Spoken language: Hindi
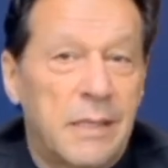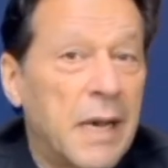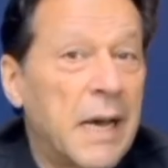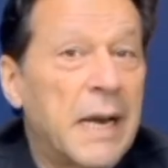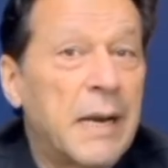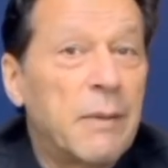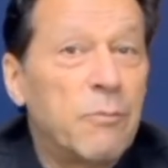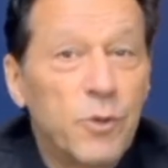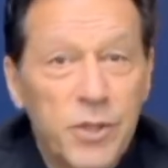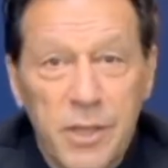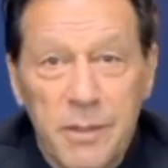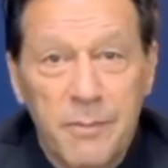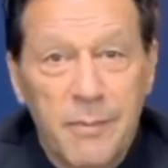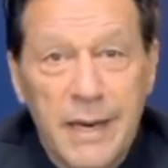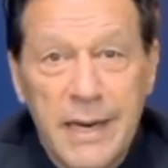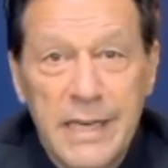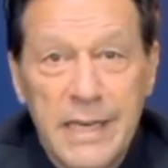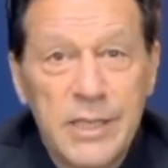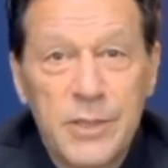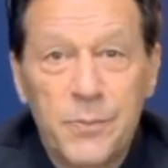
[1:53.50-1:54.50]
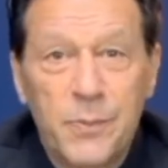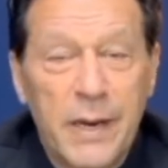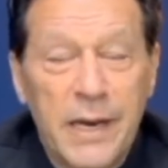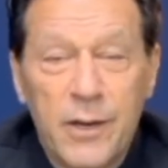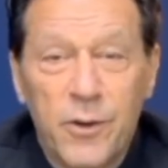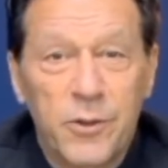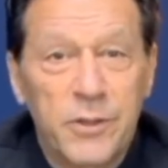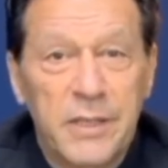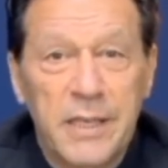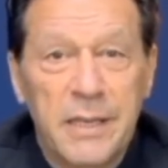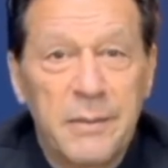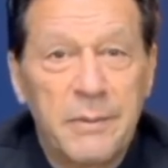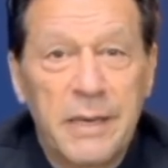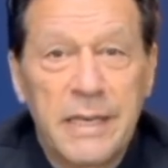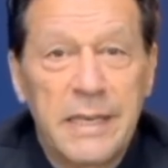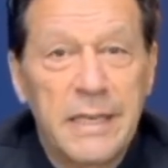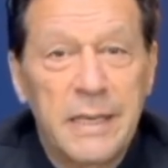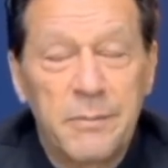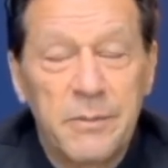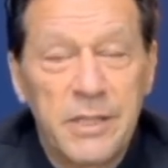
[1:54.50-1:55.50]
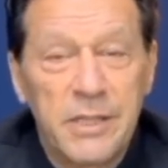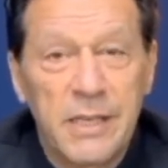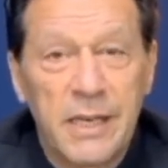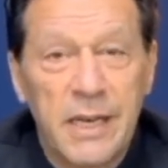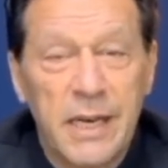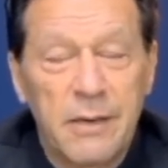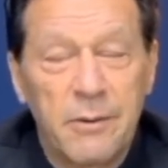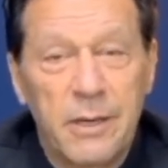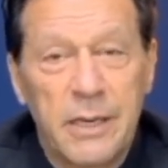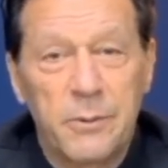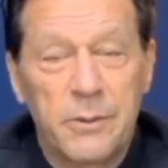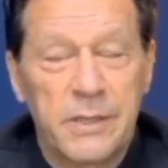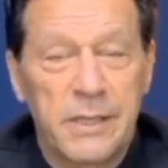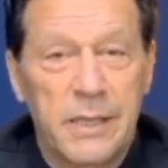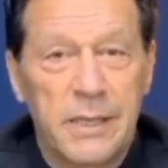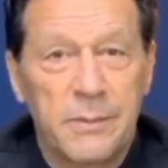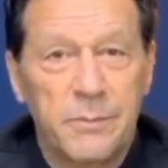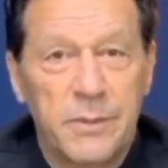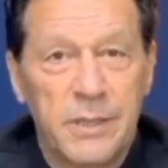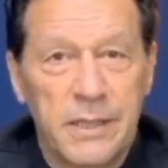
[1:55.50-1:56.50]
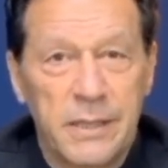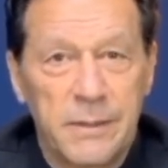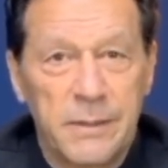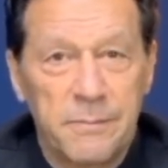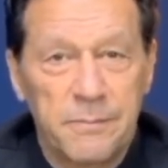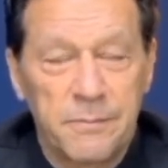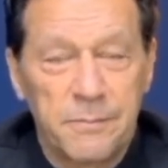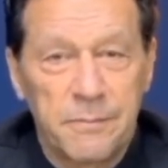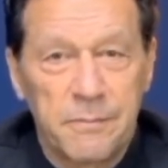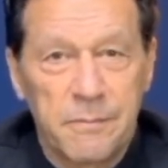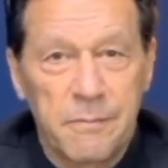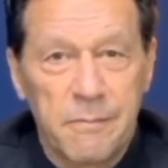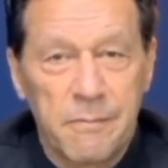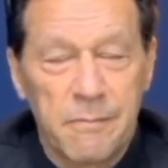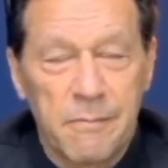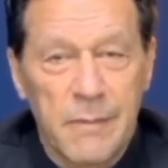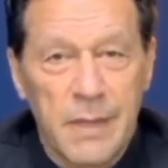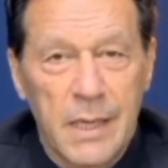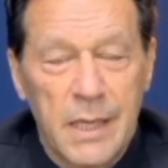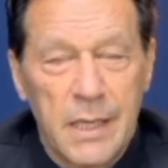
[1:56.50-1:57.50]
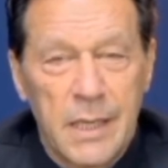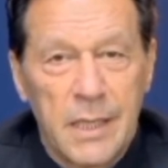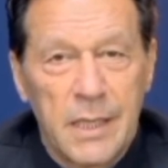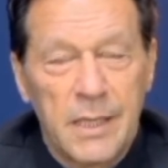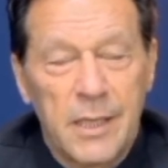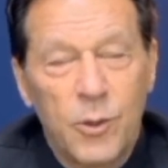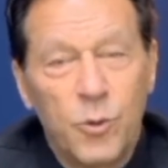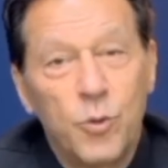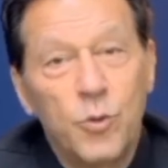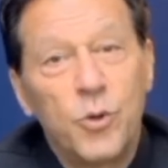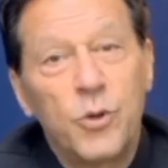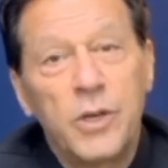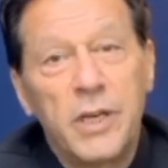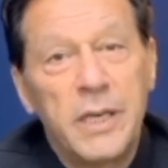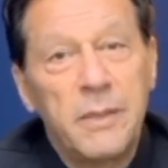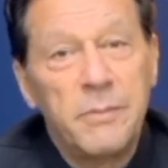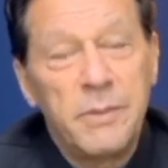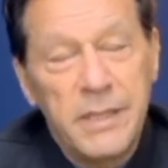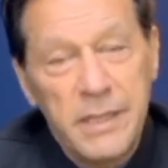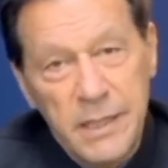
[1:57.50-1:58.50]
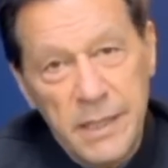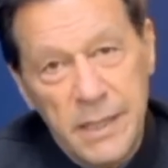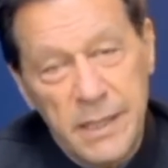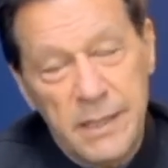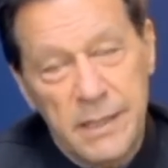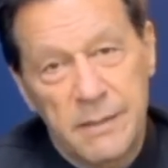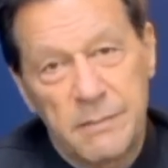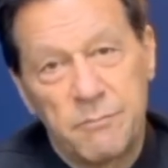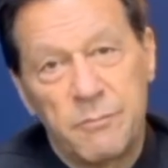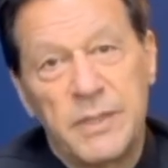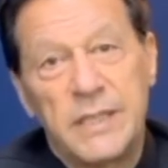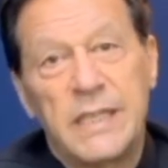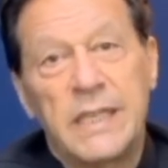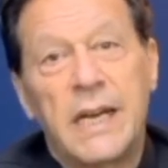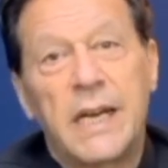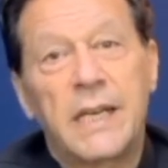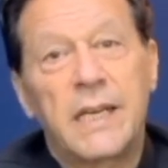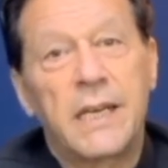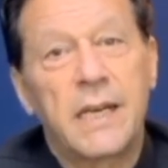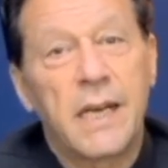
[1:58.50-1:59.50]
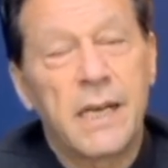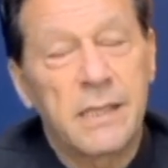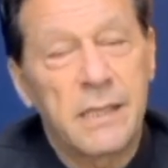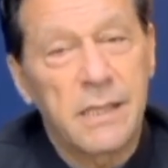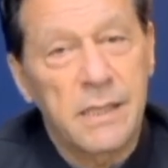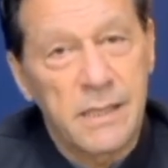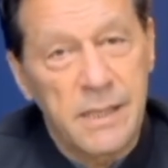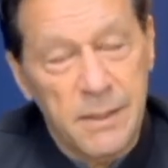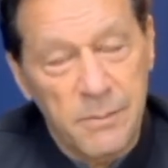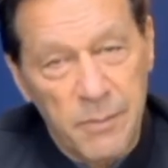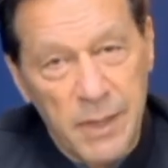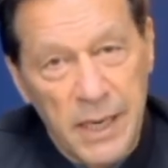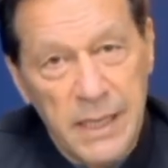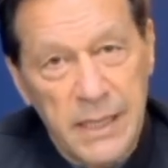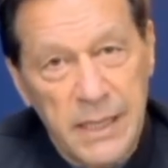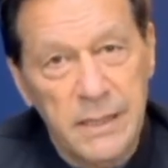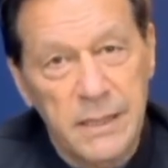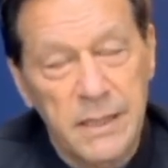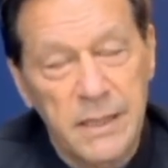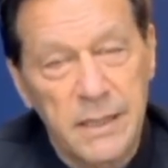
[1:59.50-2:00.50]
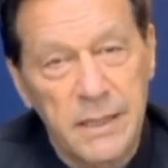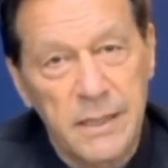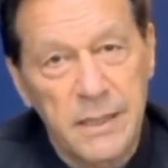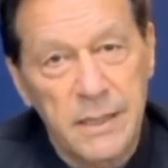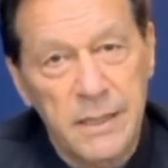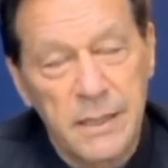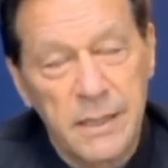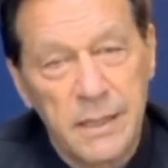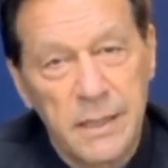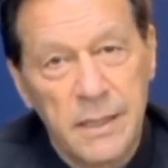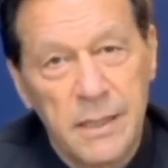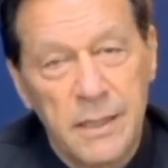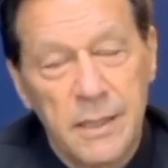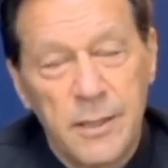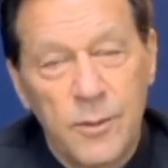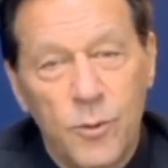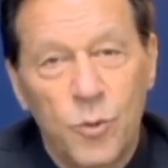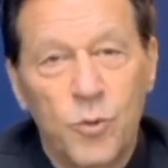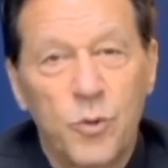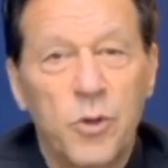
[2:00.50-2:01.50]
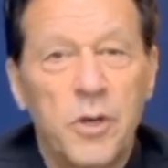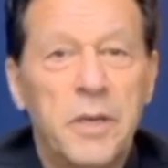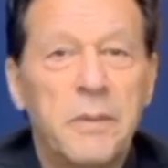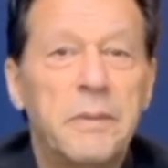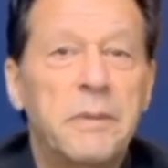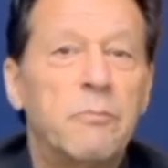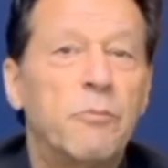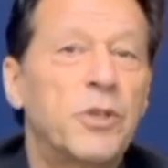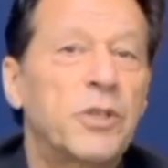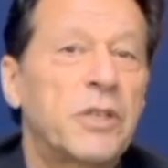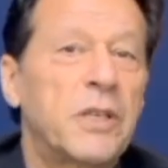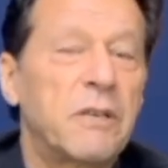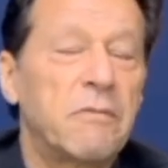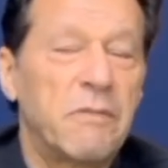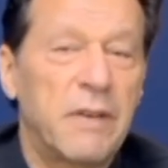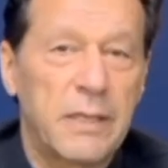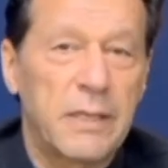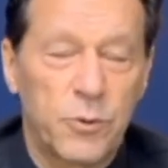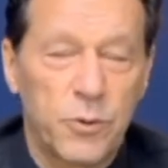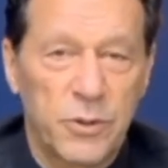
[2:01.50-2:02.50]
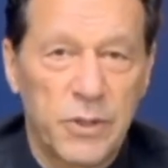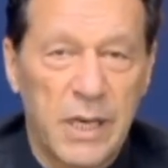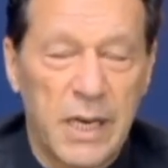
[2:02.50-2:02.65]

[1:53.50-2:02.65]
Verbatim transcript: सारे मुसलमान इंस्पायर होते हैं हमारी नबी सल्लल्लाहु अलैहि वसल्लम से कि उन्होंने भी एक मदीना की रियासत संभाली थी उन्होंने भी मुश्किल वक्त